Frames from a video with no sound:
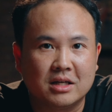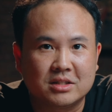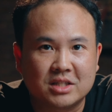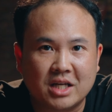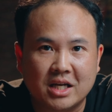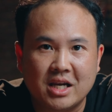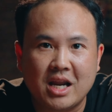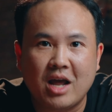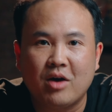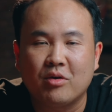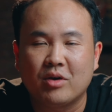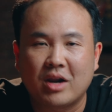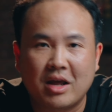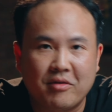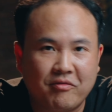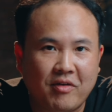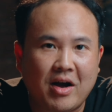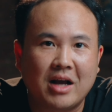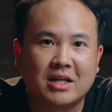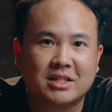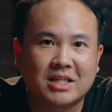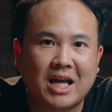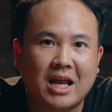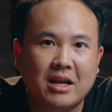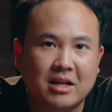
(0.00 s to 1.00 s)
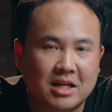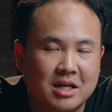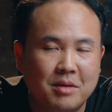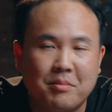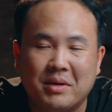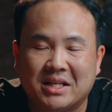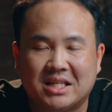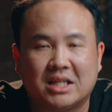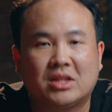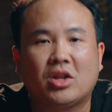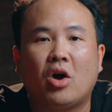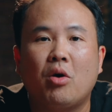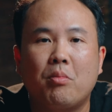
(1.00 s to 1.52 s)
อกชั้นแนลอะไรฟังก์ชันคือมัน
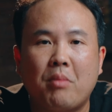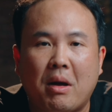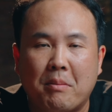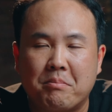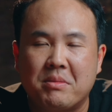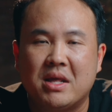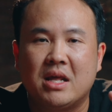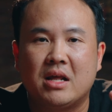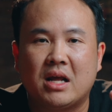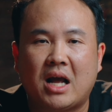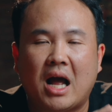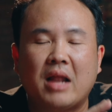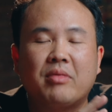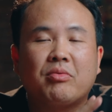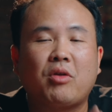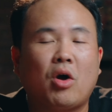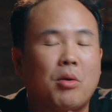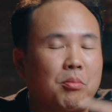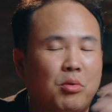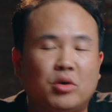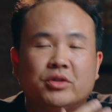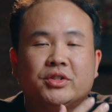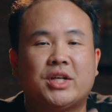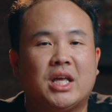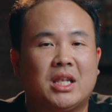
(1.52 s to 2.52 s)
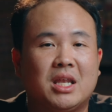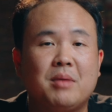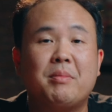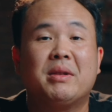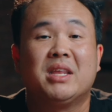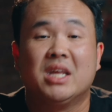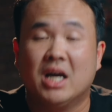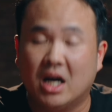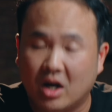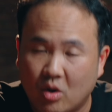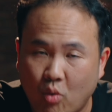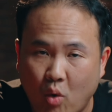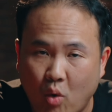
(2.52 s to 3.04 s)
จะต้องแบบมีขั้นตอนโปรเซสที่มันเยอะ